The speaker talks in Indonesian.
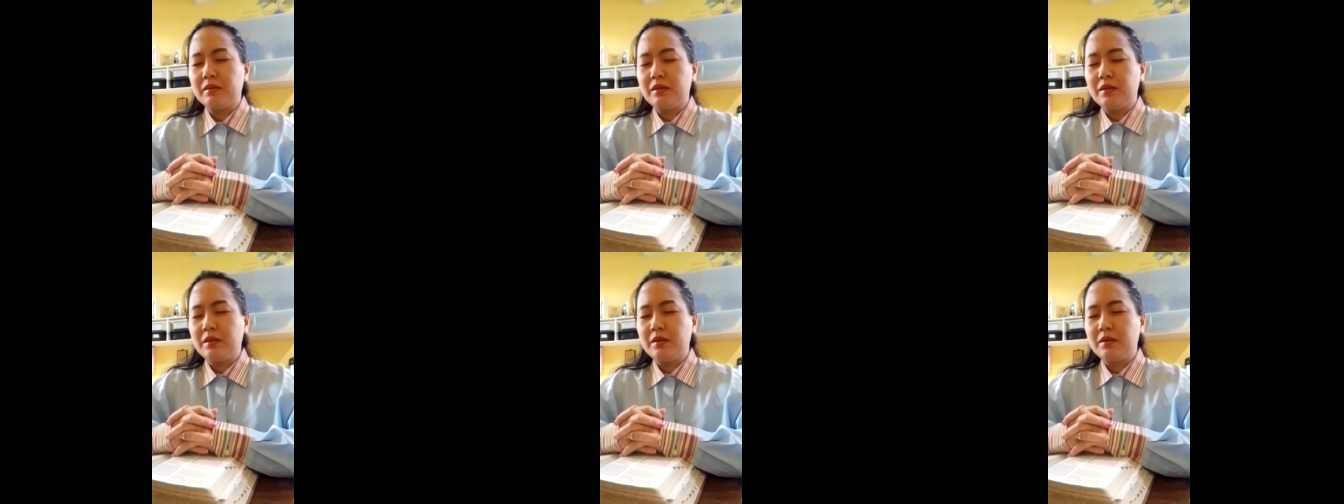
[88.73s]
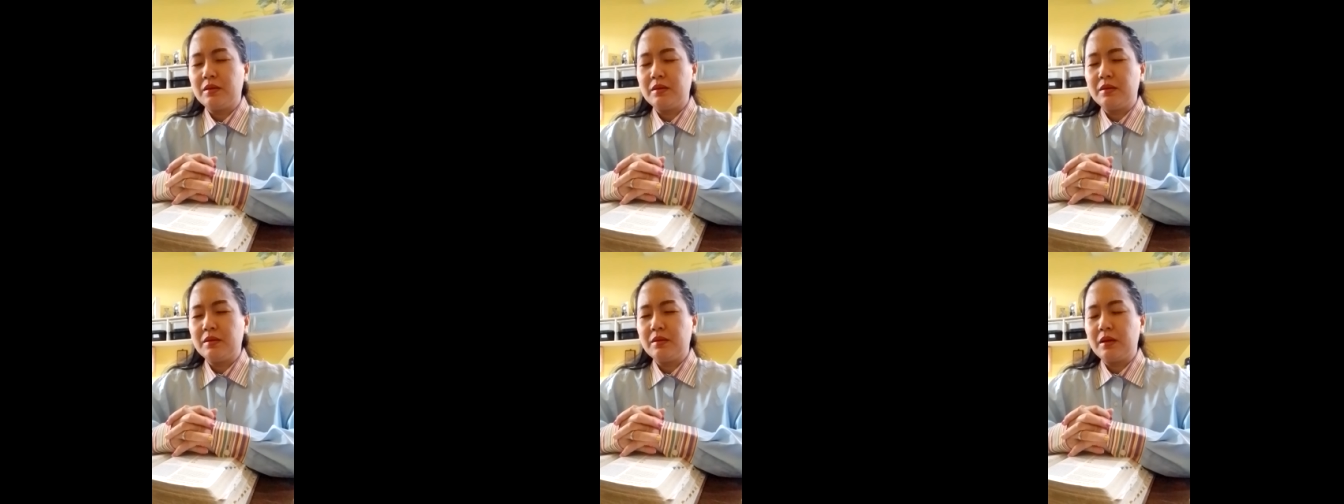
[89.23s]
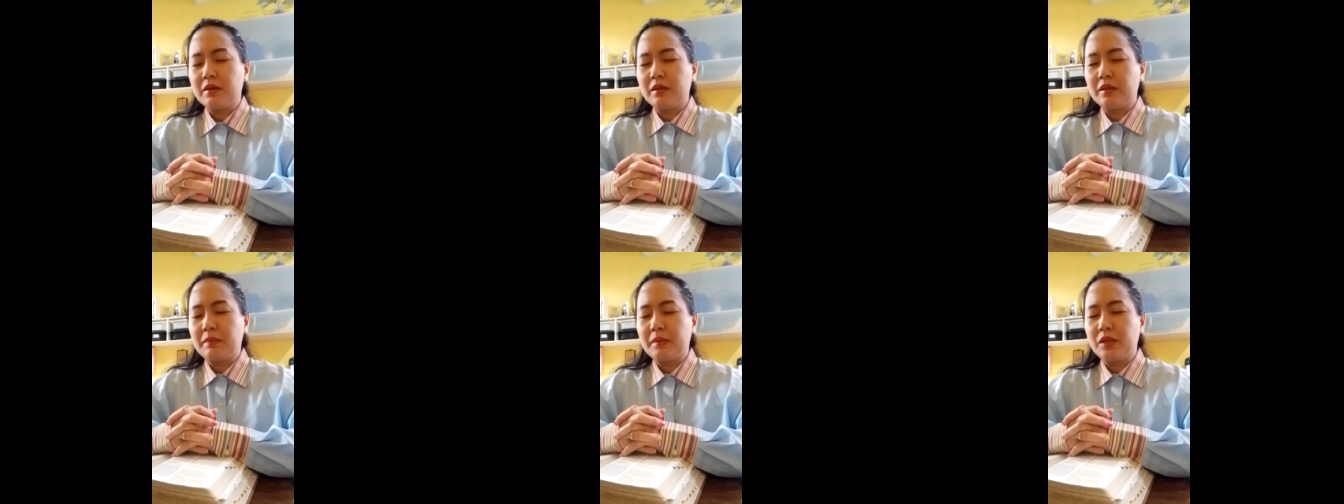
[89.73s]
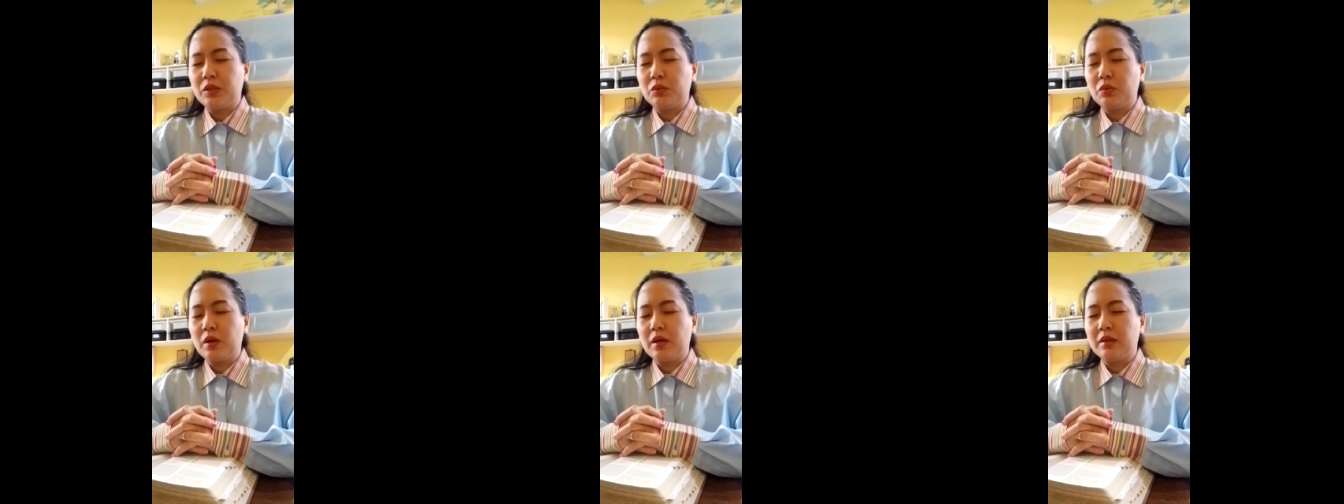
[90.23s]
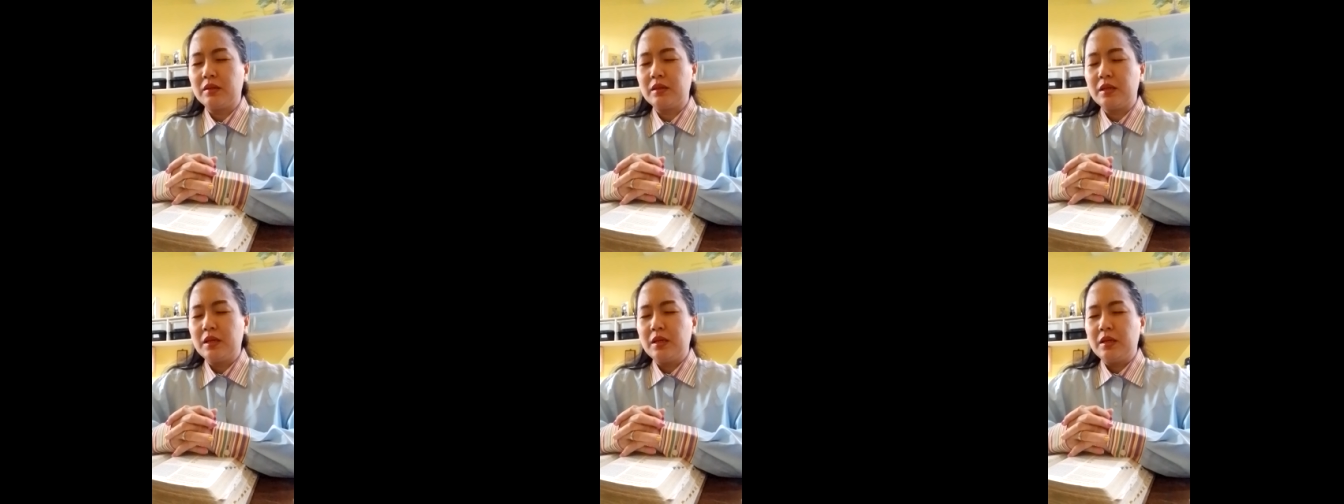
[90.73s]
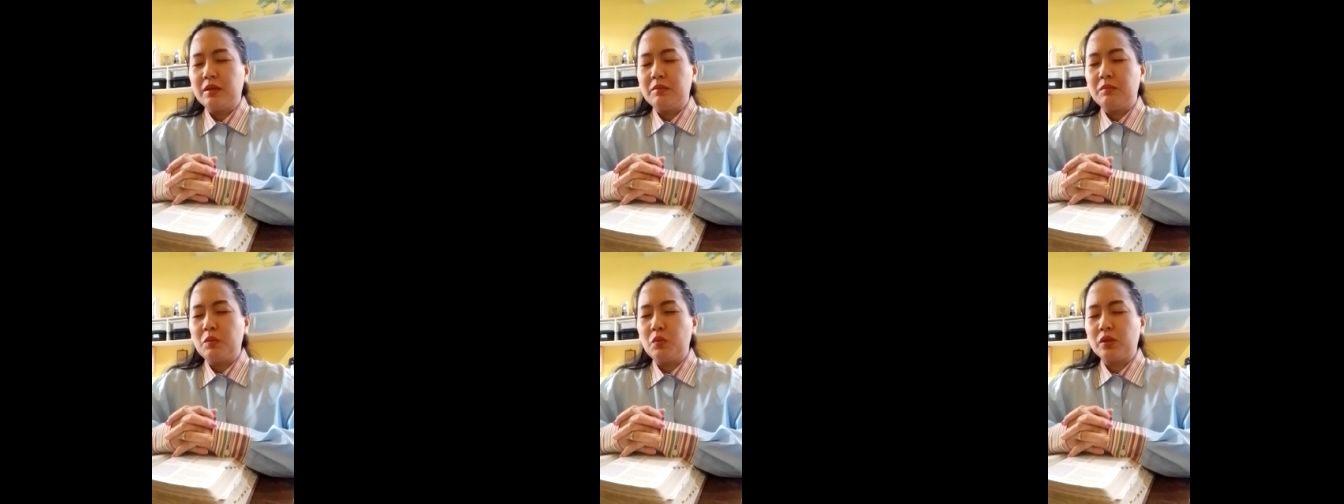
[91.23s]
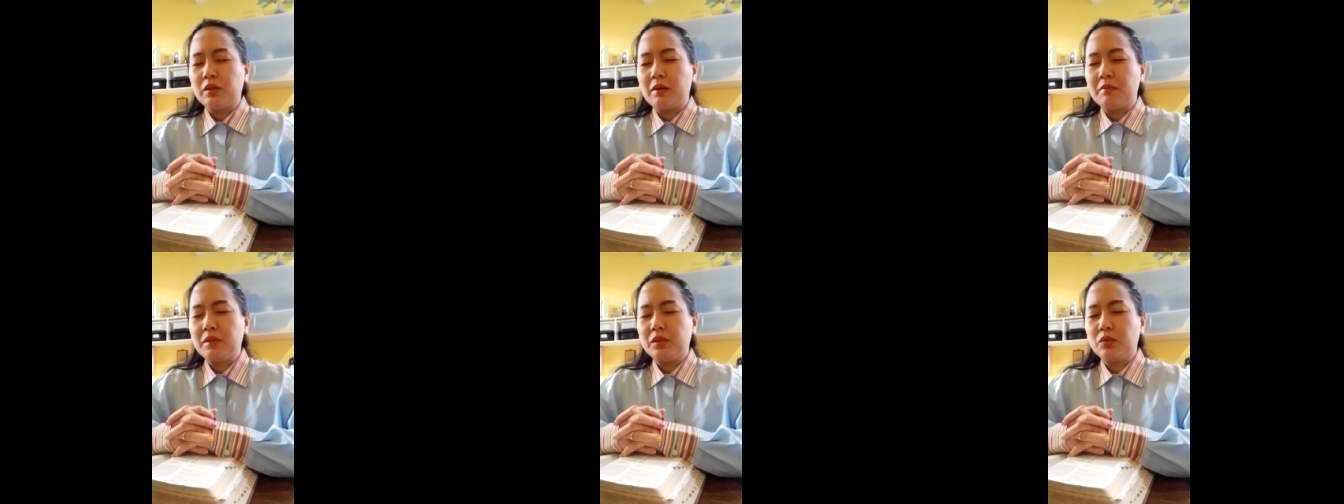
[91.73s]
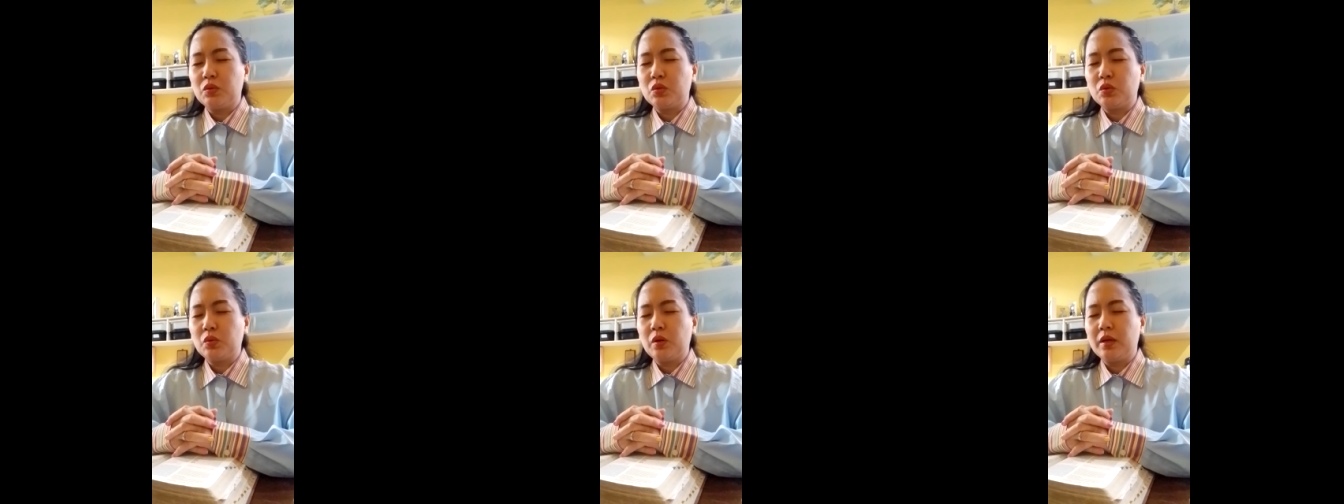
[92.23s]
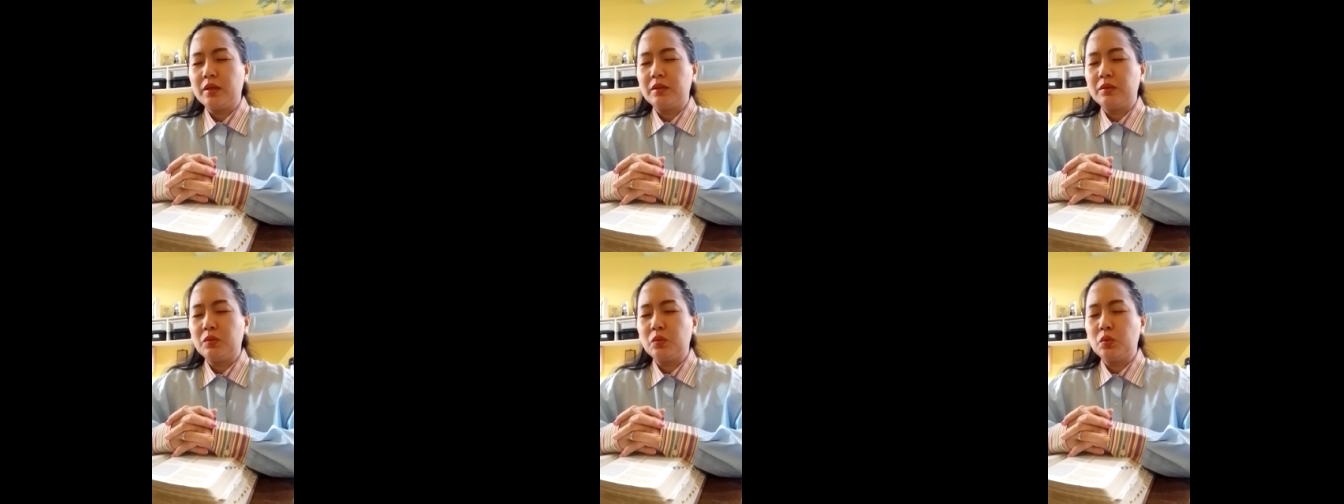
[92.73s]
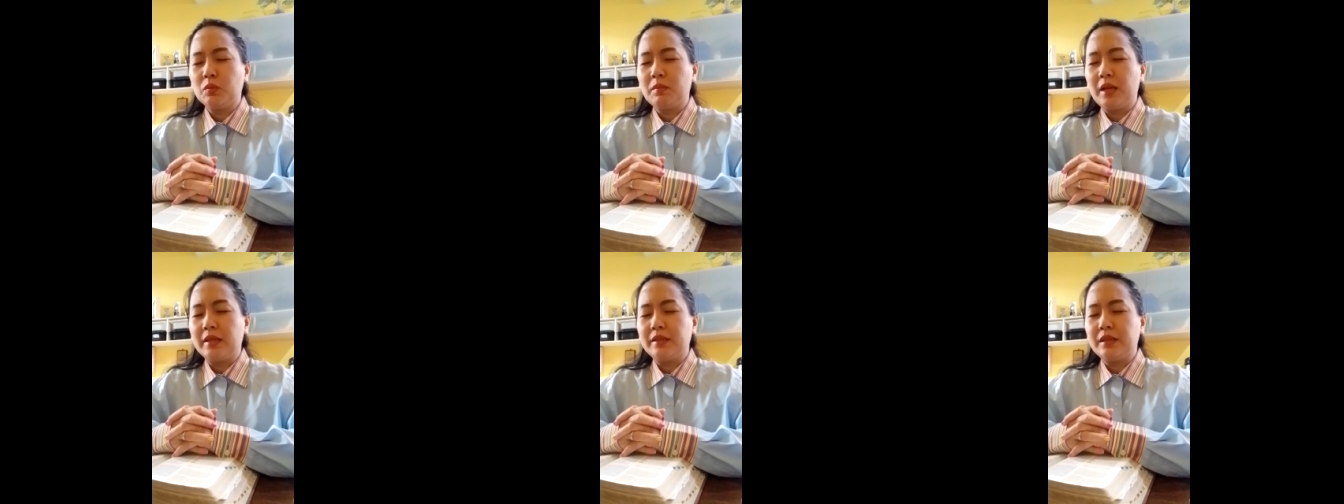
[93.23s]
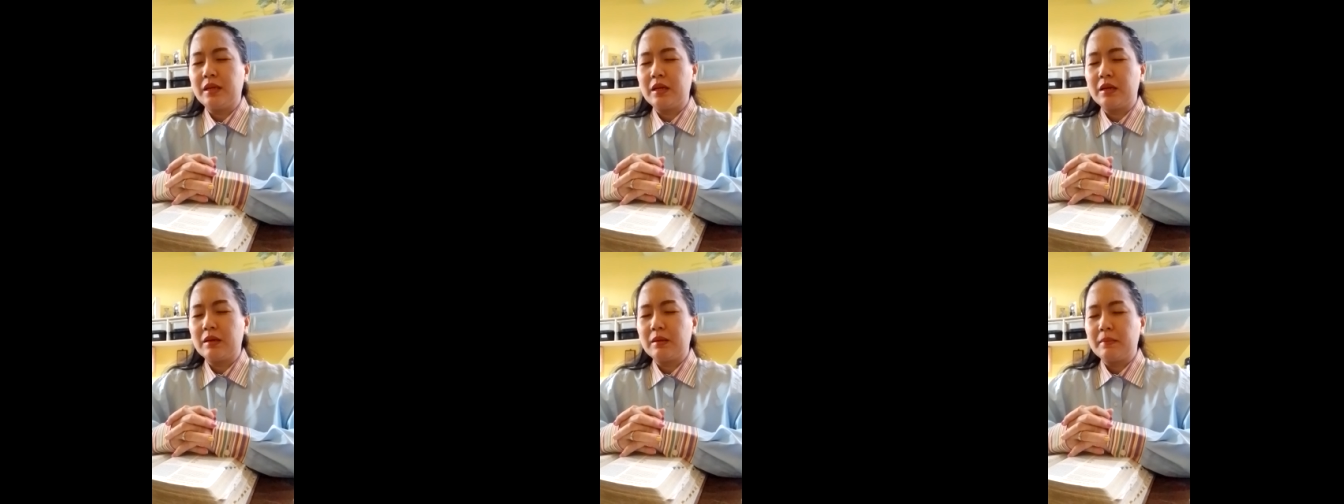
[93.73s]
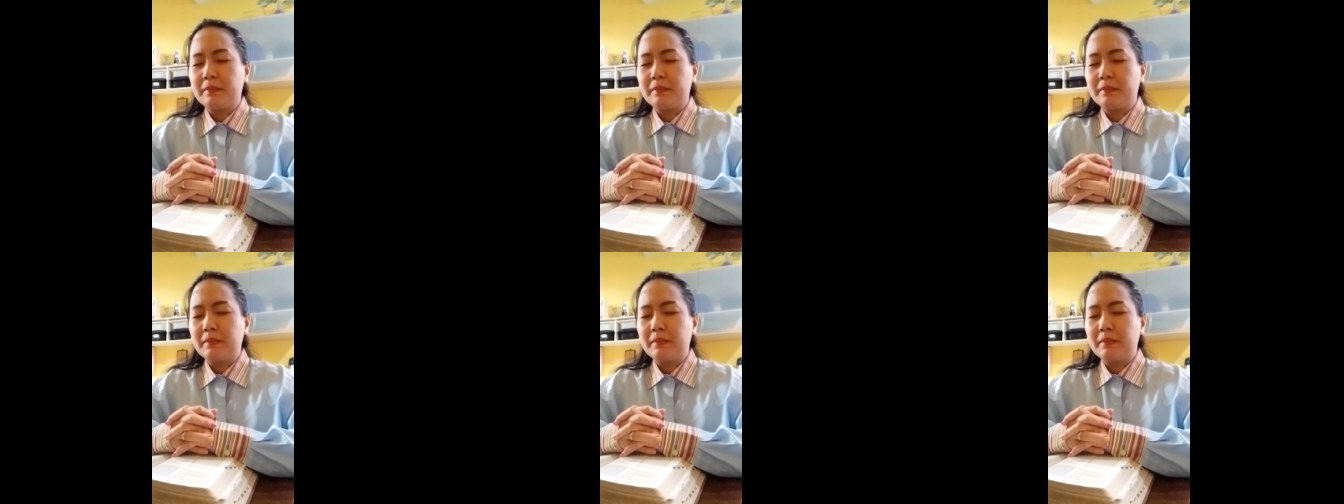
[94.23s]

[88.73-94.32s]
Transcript: di Alkitab ini Tuhan membuat kami terus Tuhan untuk belajar